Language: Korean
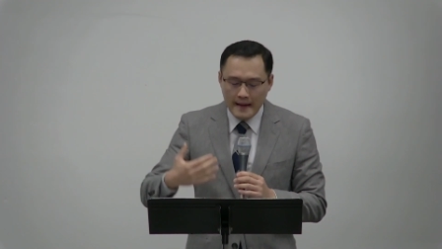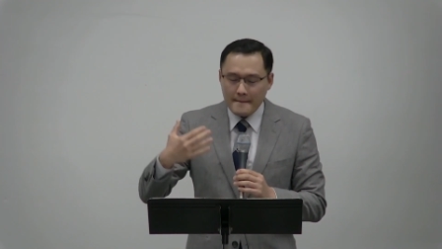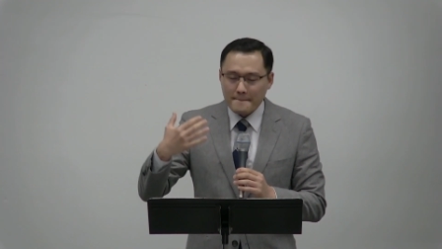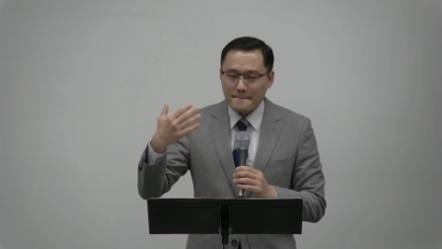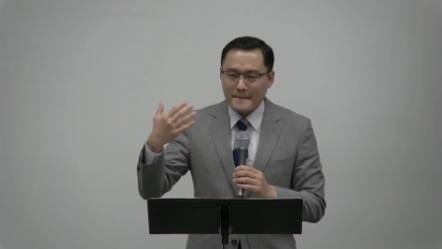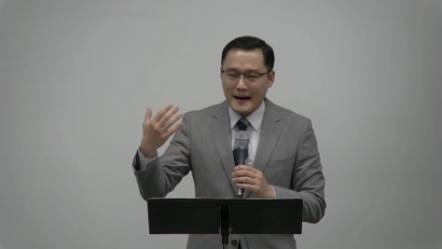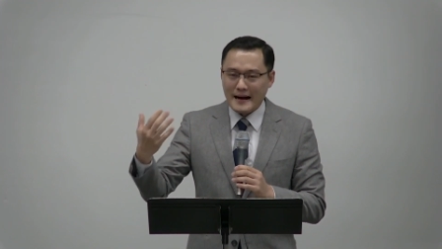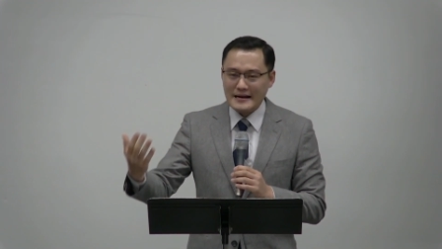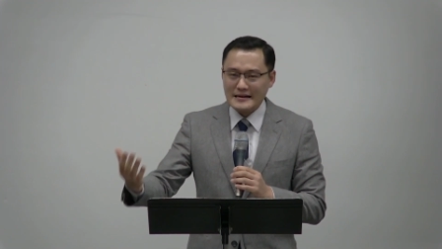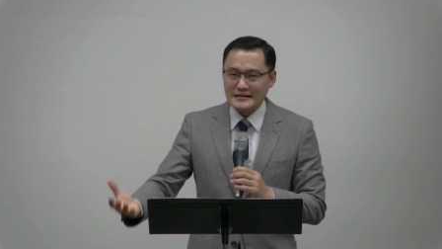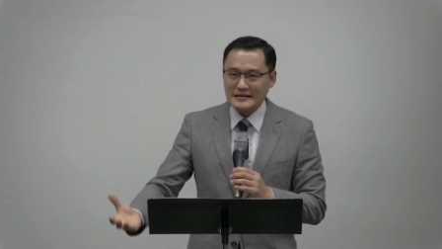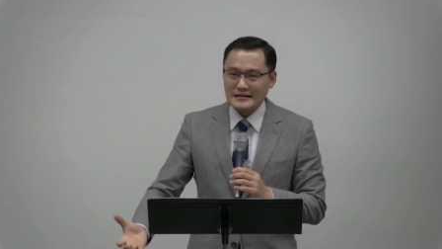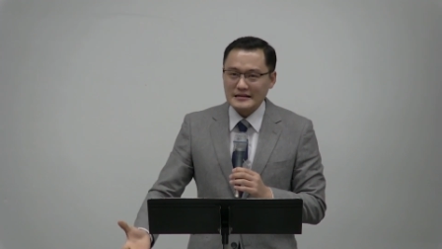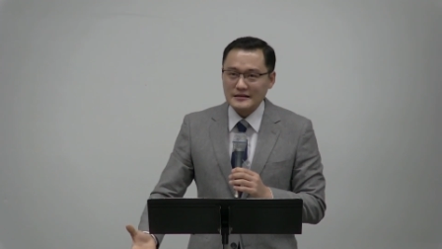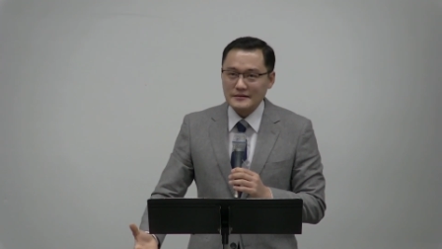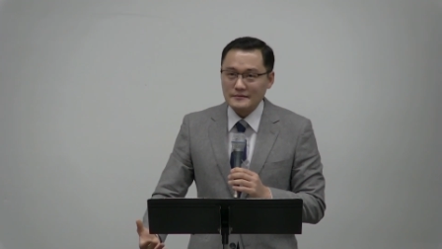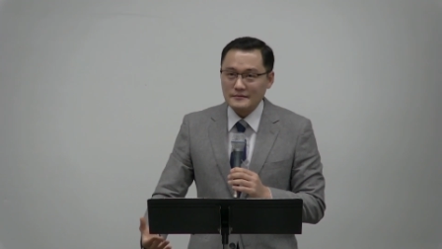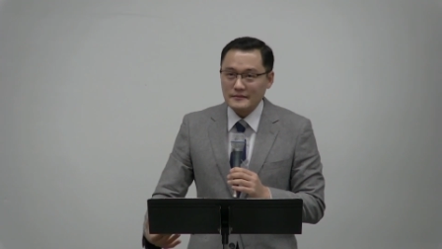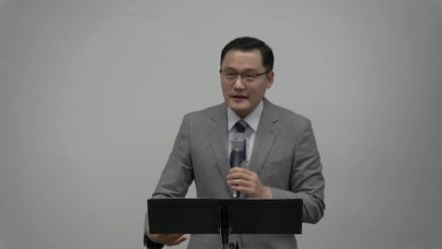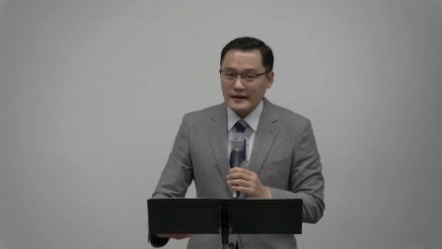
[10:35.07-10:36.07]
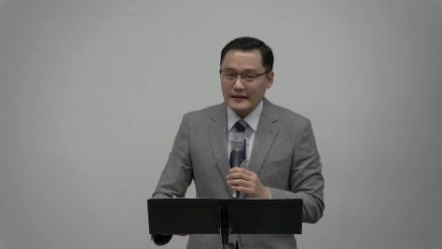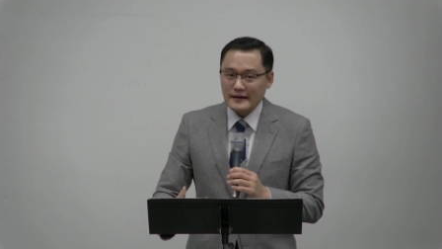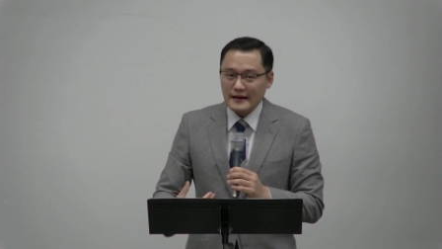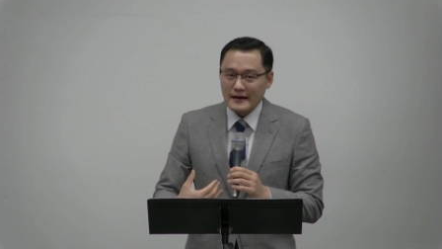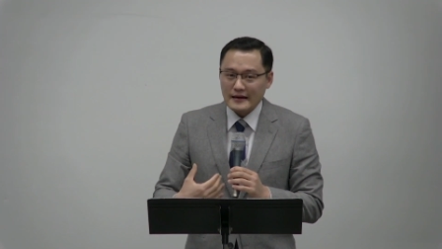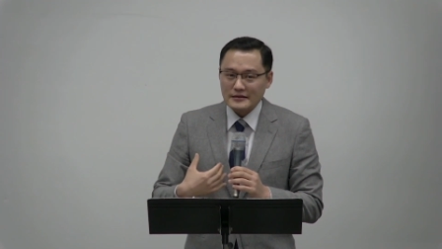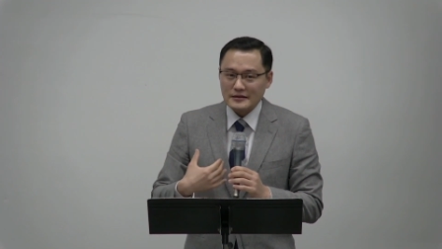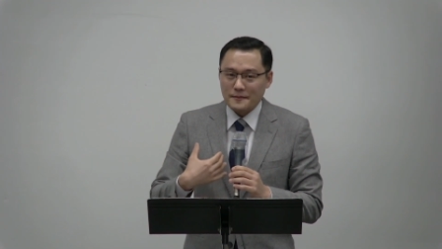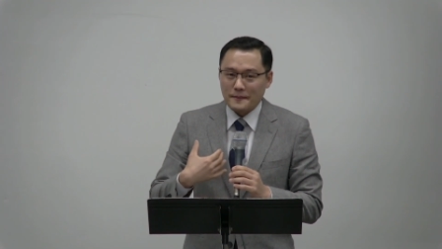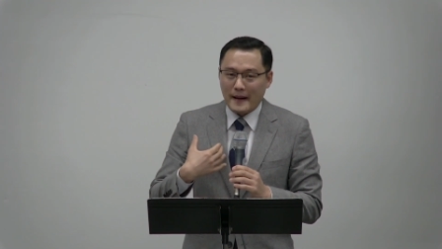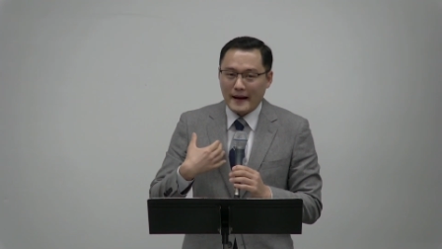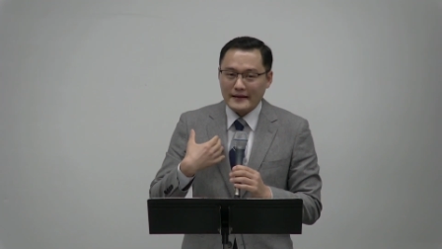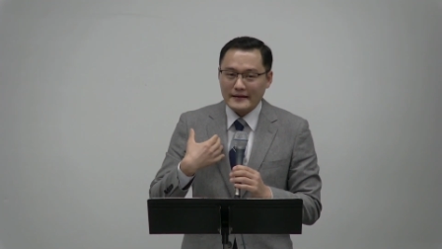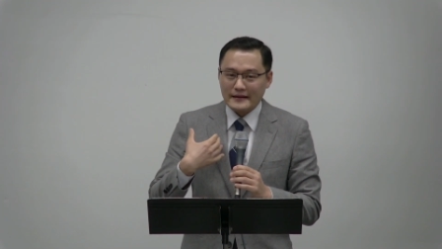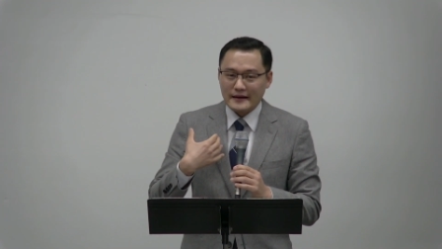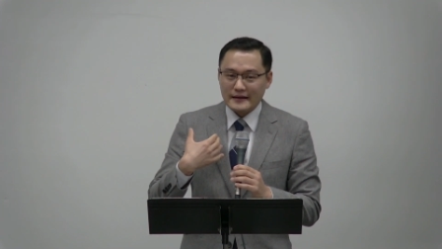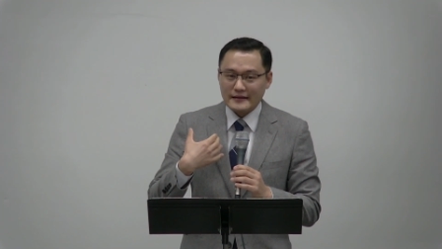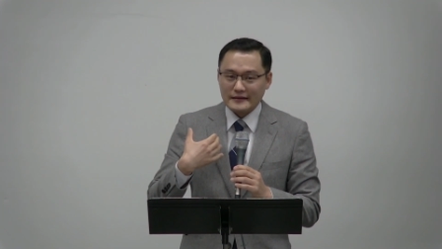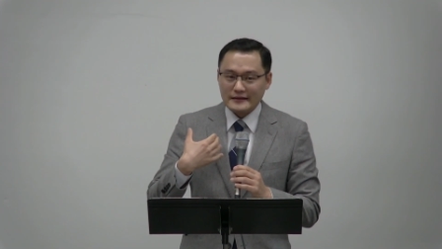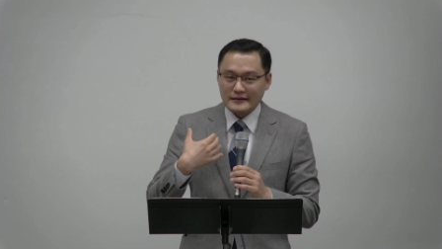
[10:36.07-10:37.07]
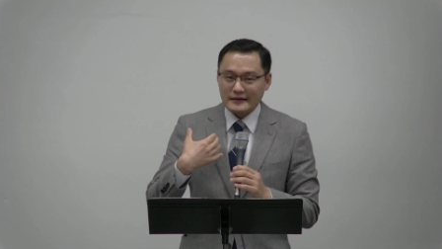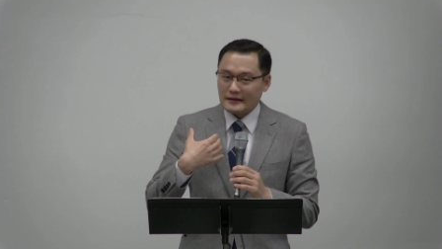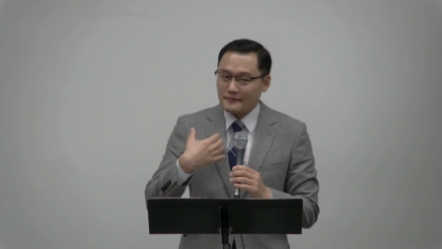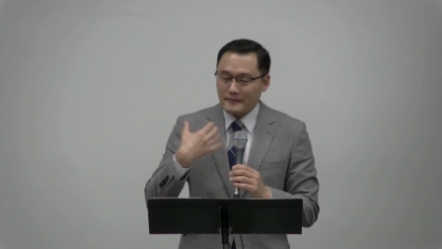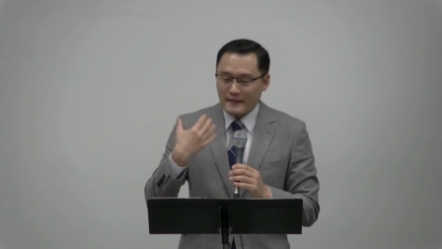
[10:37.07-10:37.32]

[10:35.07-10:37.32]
말씀에 따라서 반응하는